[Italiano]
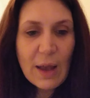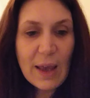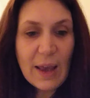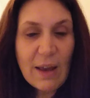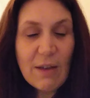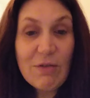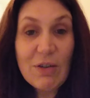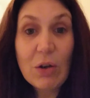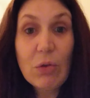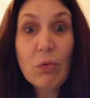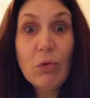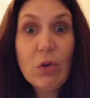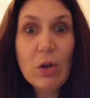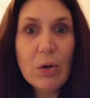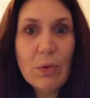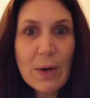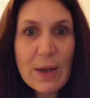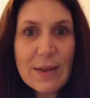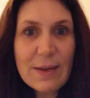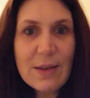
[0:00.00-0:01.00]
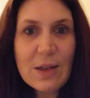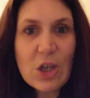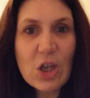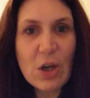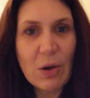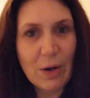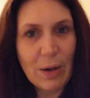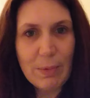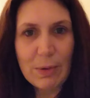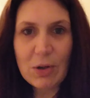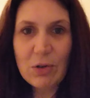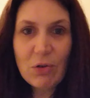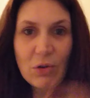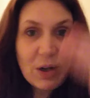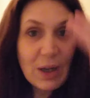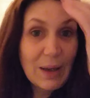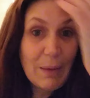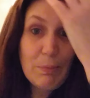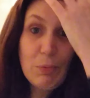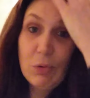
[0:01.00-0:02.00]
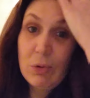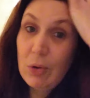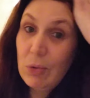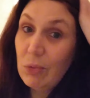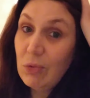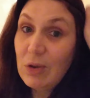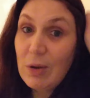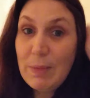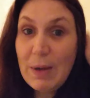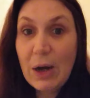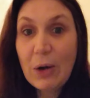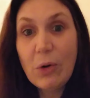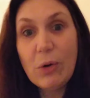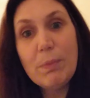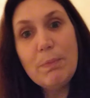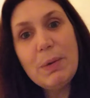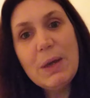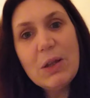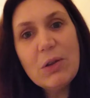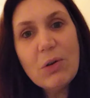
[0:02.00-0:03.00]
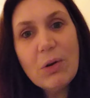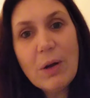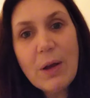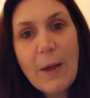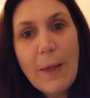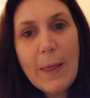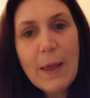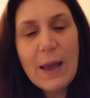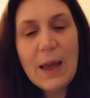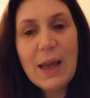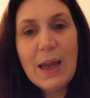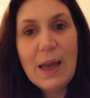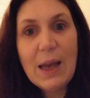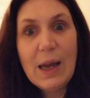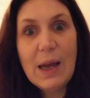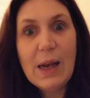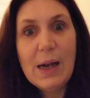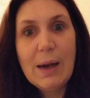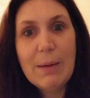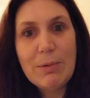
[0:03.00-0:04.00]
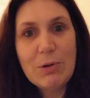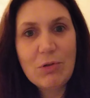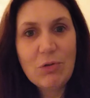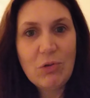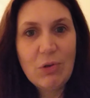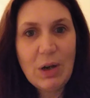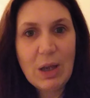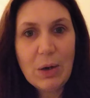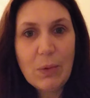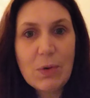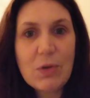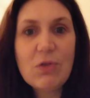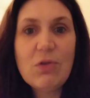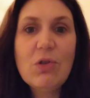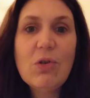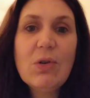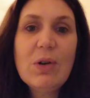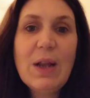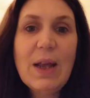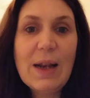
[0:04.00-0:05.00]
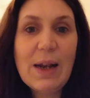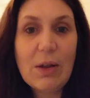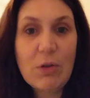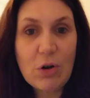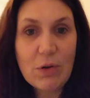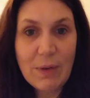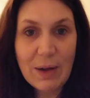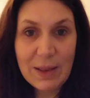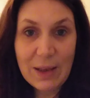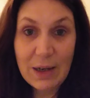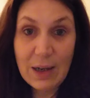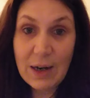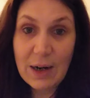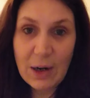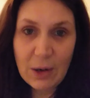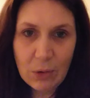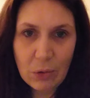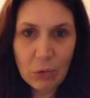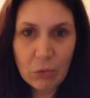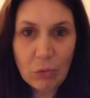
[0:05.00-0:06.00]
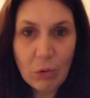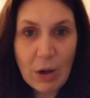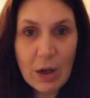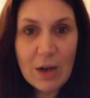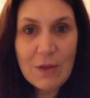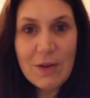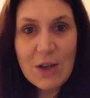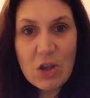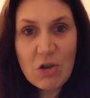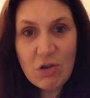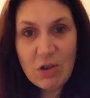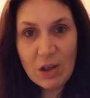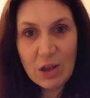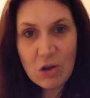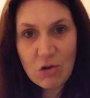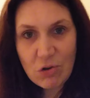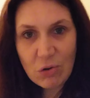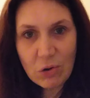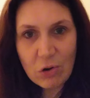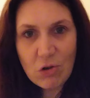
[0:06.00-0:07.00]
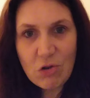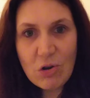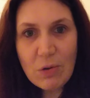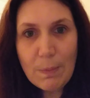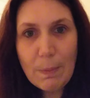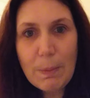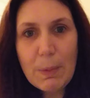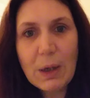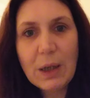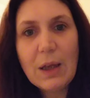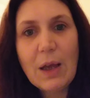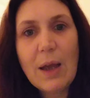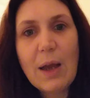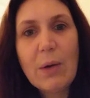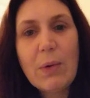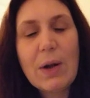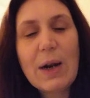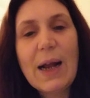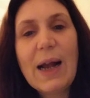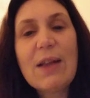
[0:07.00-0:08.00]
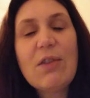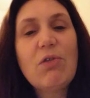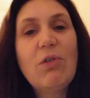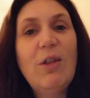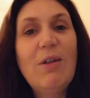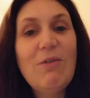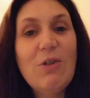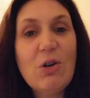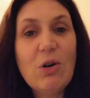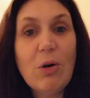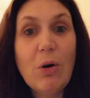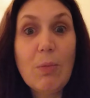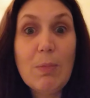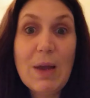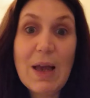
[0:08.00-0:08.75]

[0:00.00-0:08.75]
E fra tutti questi c'è una persona che più di tutte mi ha colpito e la persona in questione la trovate nel racconto La rivincita di Giorgio, perché quel ragazzo davvero